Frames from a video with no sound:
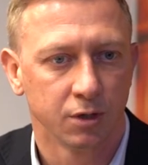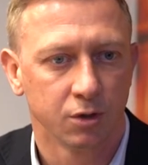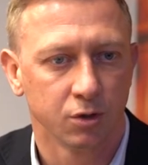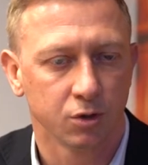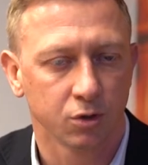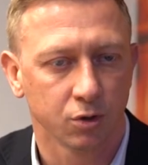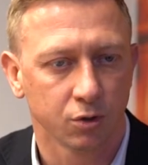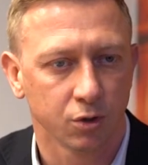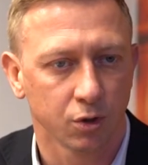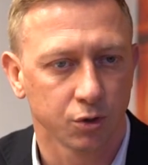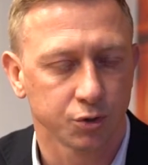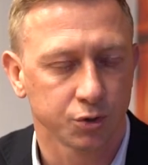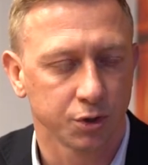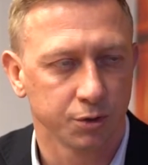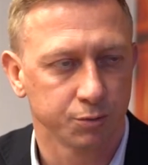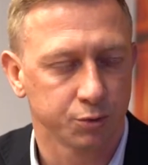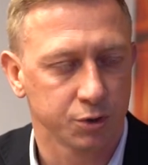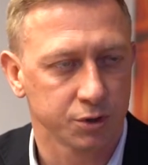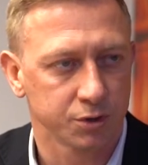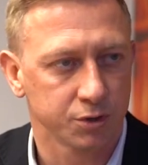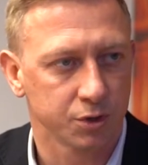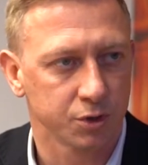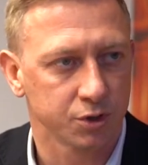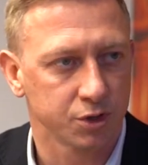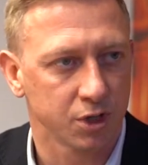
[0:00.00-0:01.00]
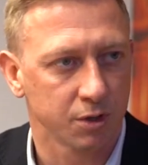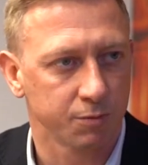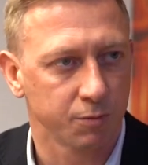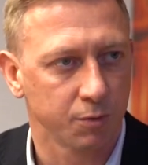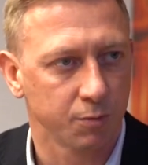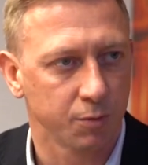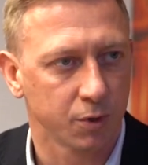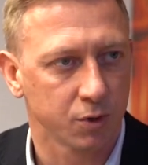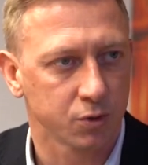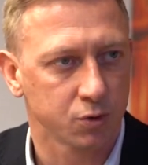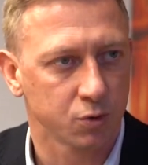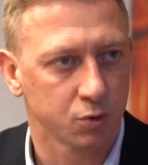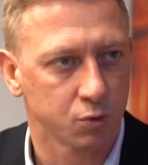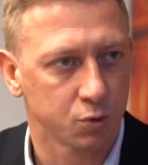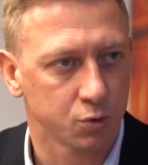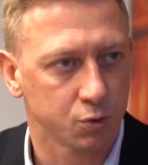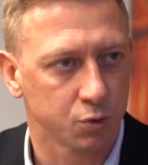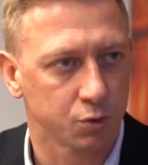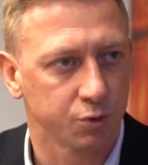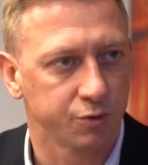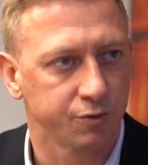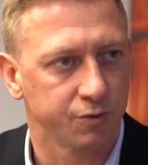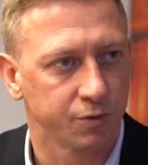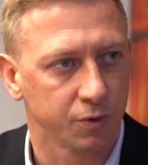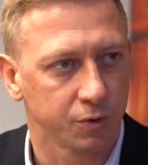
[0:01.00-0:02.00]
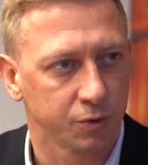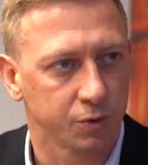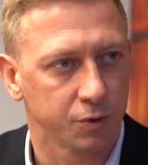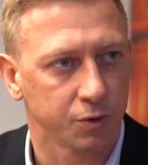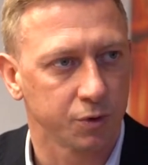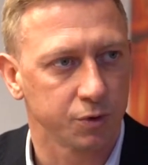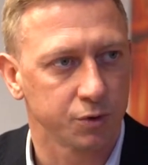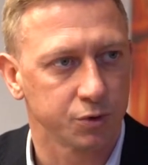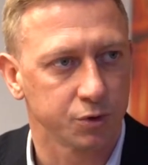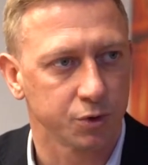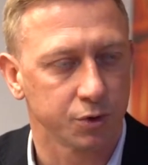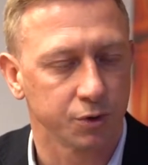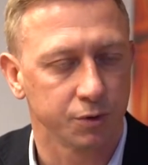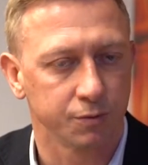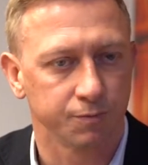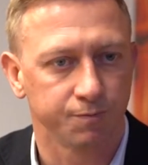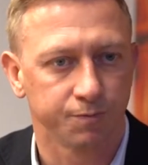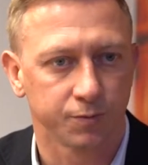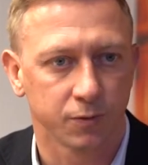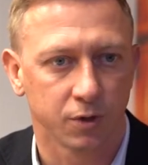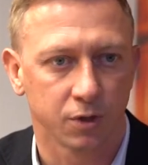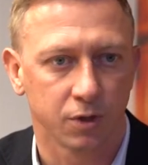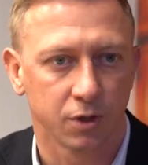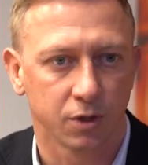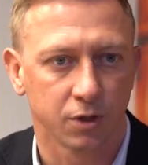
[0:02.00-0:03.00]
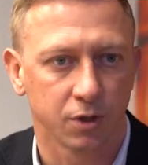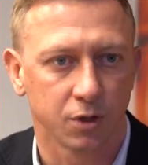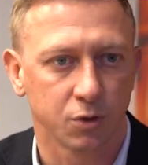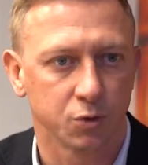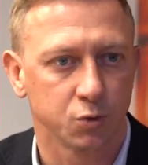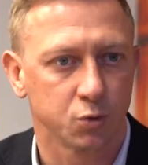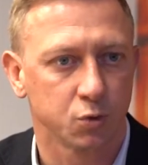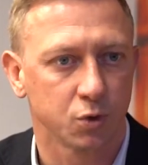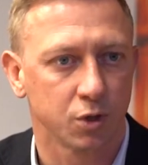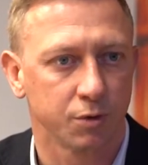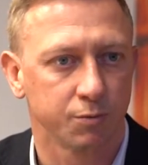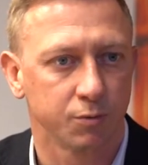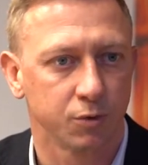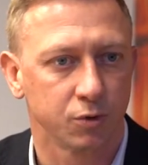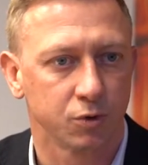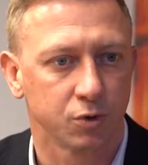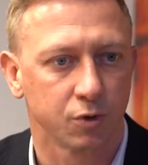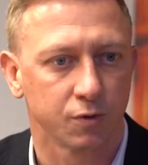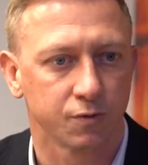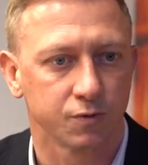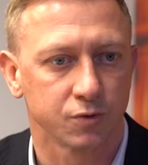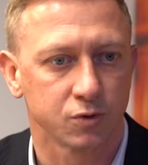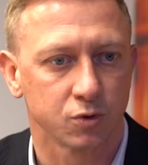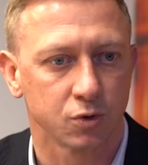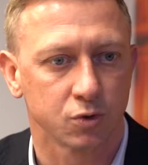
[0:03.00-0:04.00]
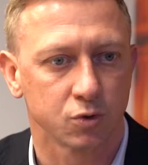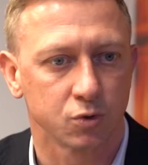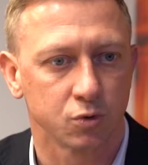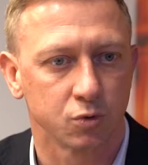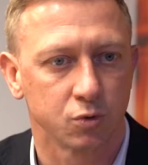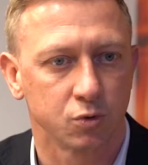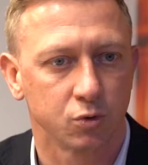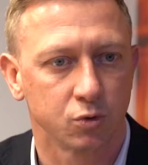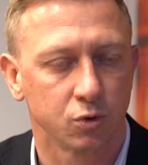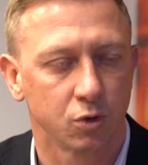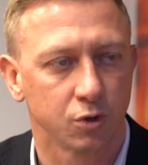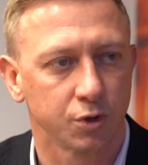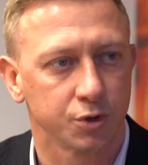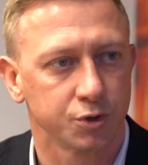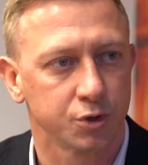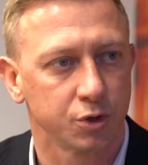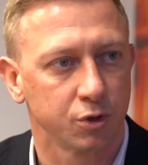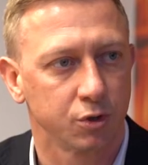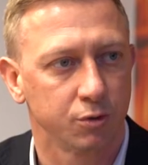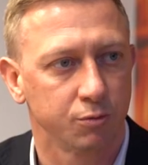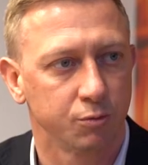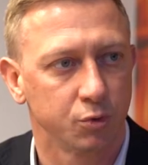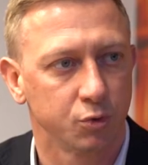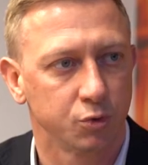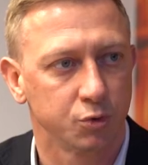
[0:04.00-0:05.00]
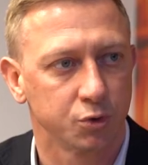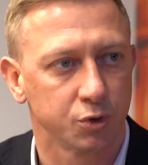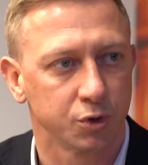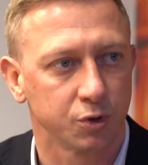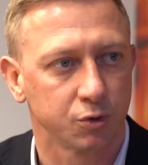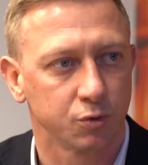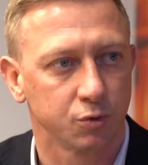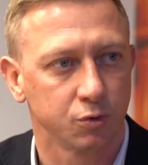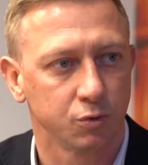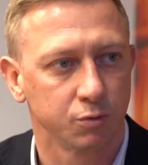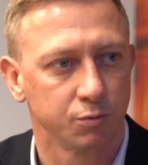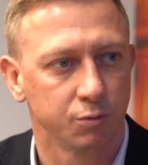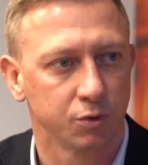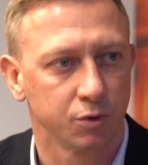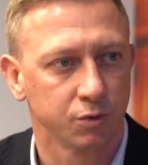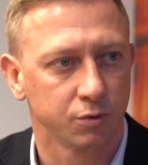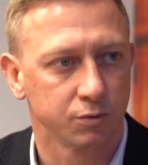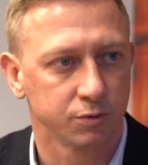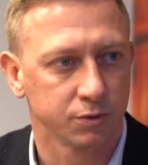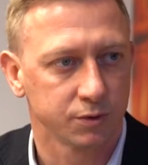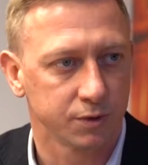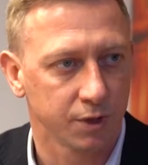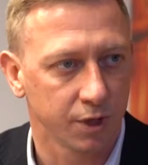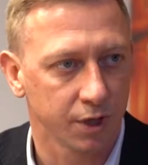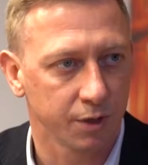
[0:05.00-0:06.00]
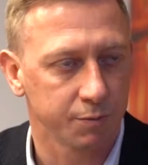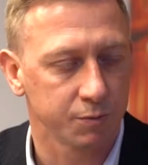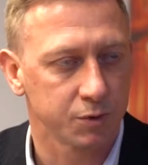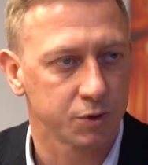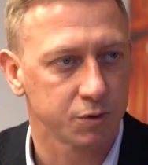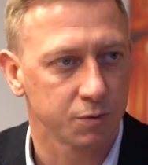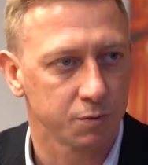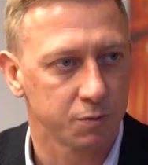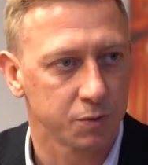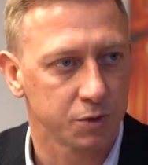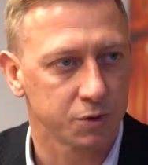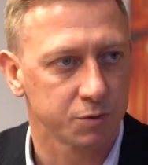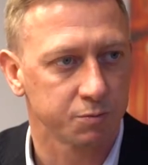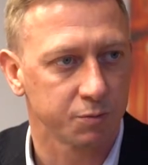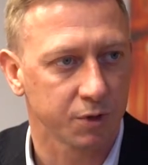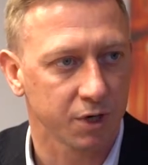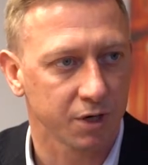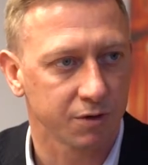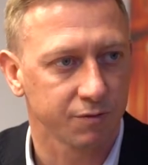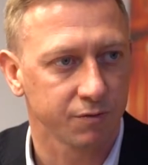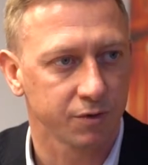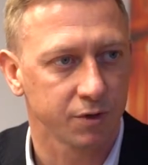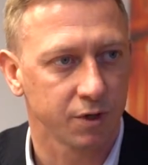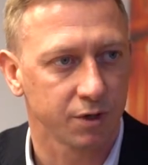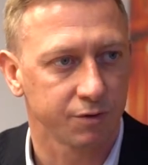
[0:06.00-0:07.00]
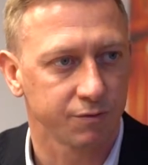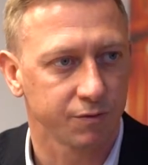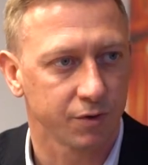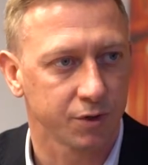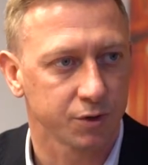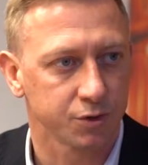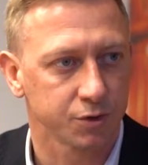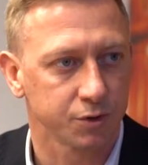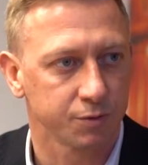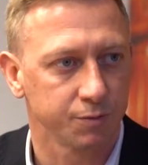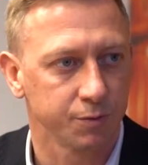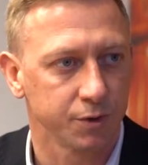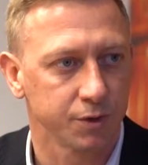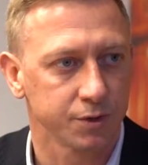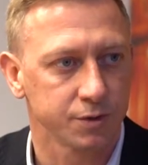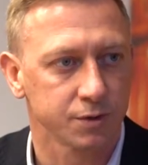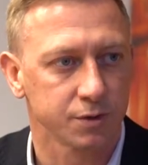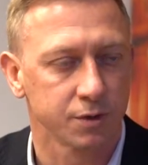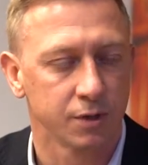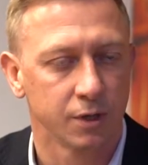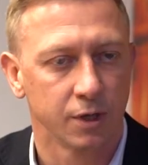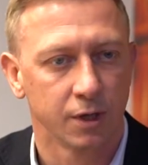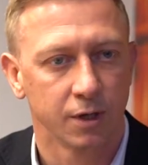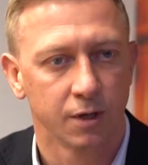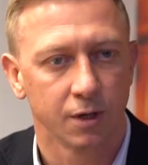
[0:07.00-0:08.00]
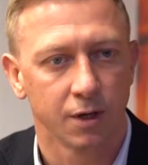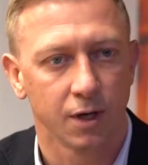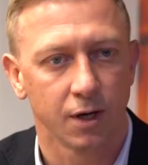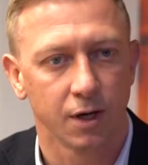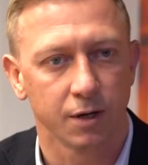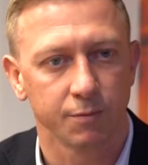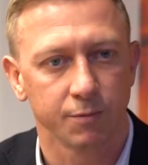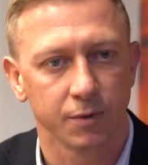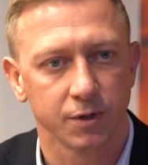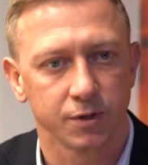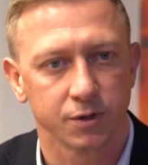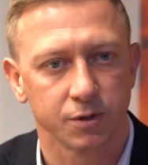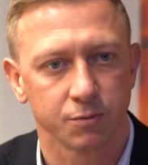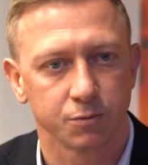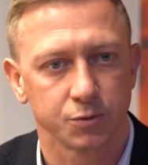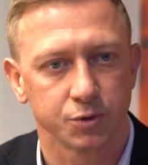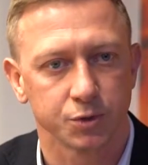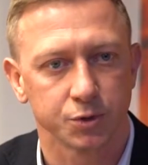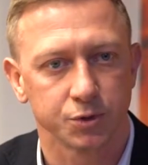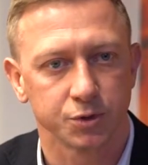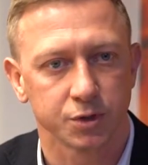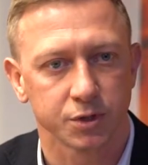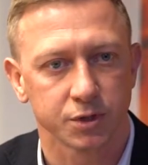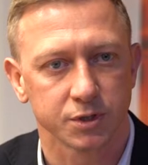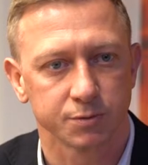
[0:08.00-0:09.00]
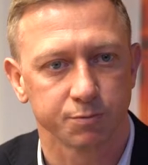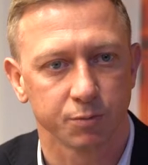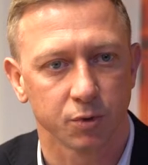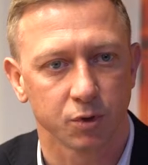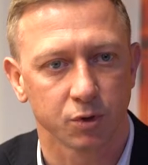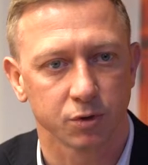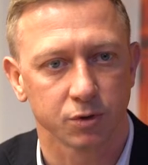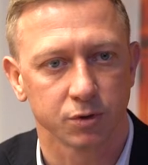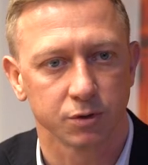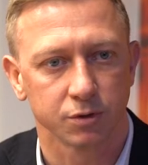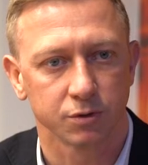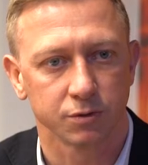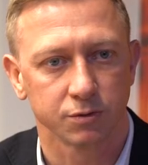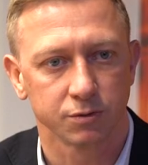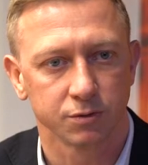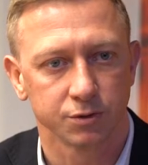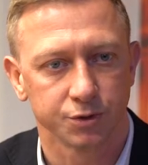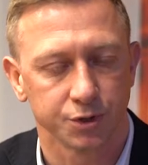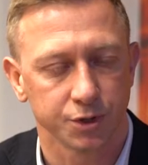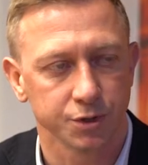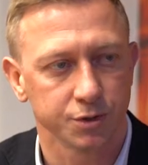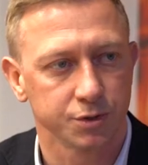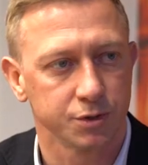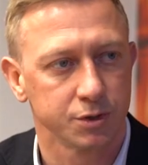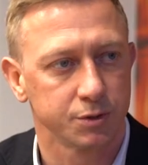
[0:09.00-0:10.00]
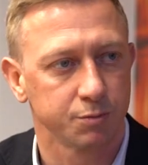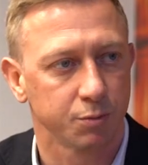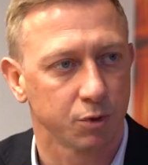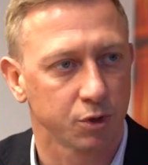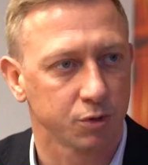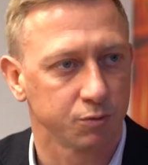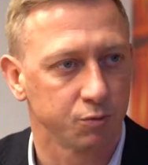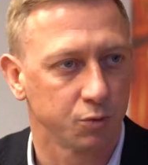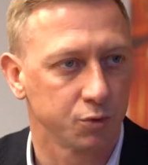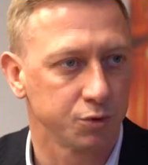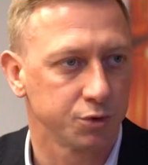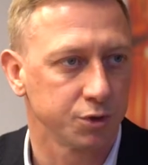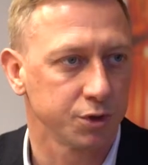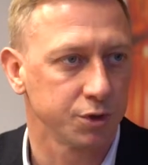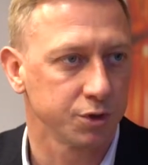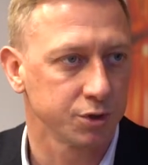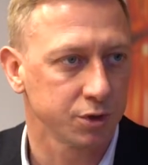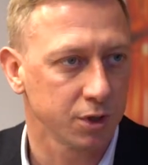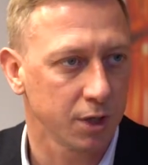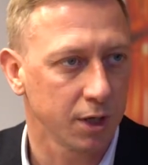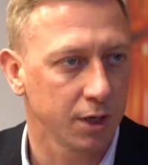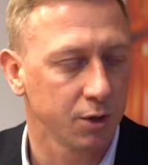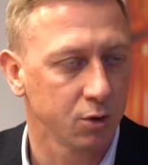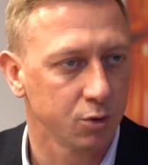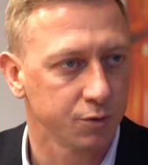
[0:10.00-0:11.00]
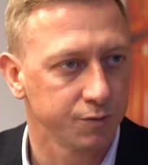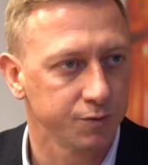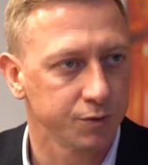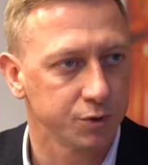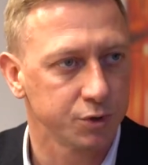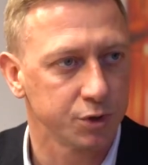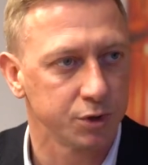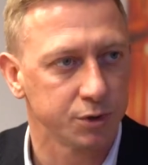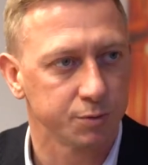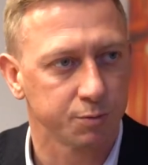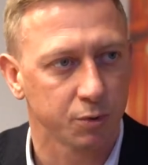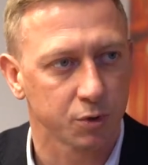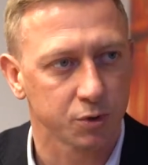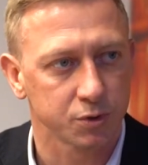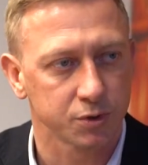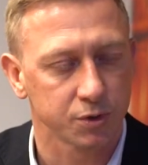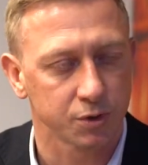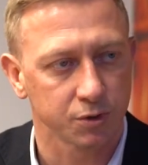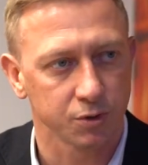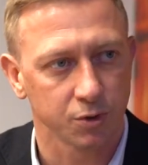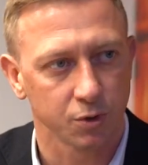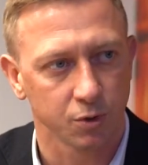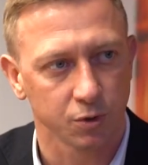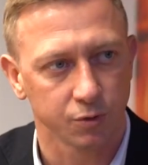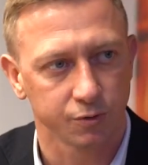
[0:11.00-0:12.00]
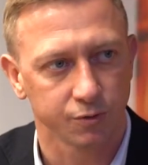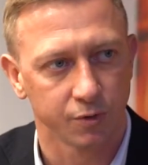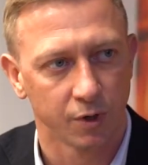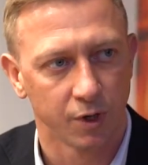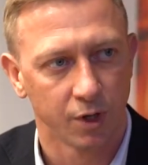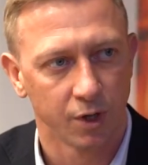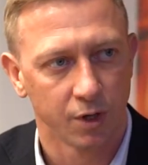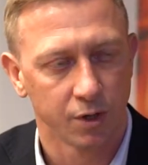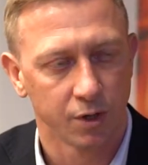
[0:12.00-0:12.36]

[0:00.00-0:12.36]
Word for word: Rokrocznie przeznaczamy bardzo dużą kwotę, jeżeli analizujemy to w stosunku do naszego budżetu, bo zdajemy sobie sprawę, jak ważnym jest elementem życia sport dzieci, sport młodzieży, ale również i sport seniorów,